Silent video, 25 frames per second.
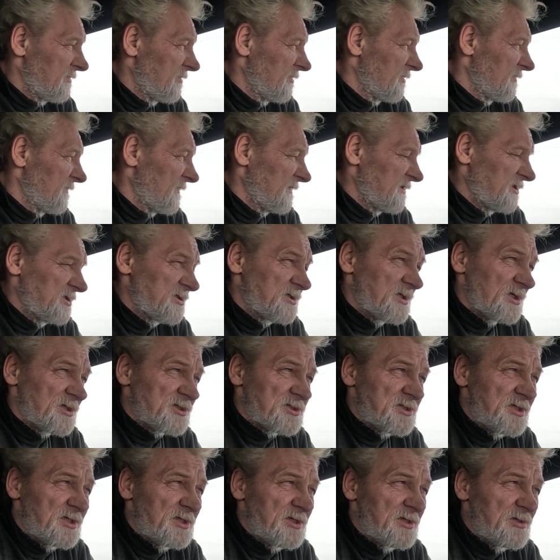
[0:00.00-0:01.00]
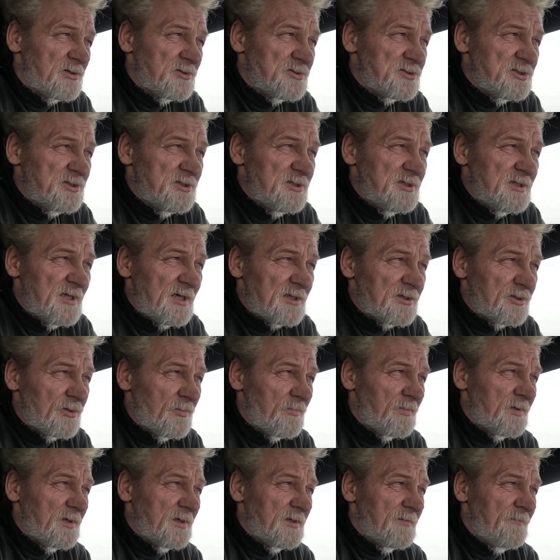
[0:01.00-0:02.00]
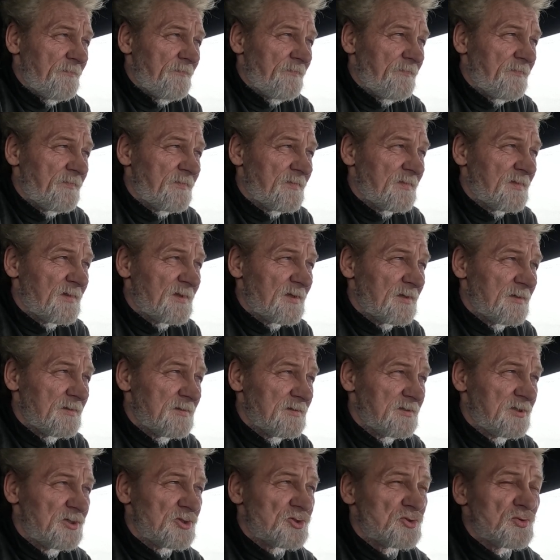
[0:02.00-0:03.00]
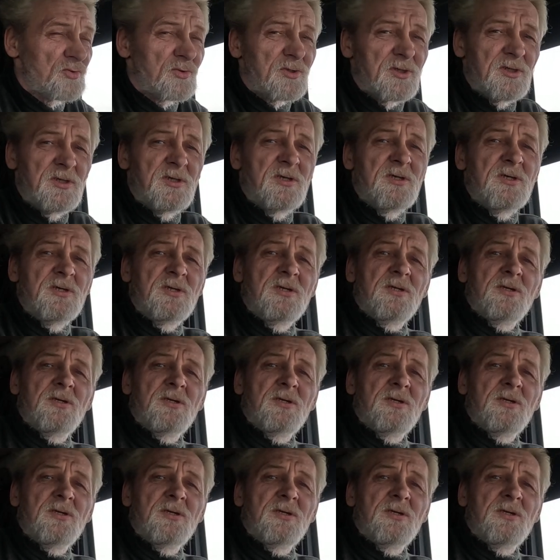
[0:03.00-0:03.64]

no 24 godziny na dobę dyżury.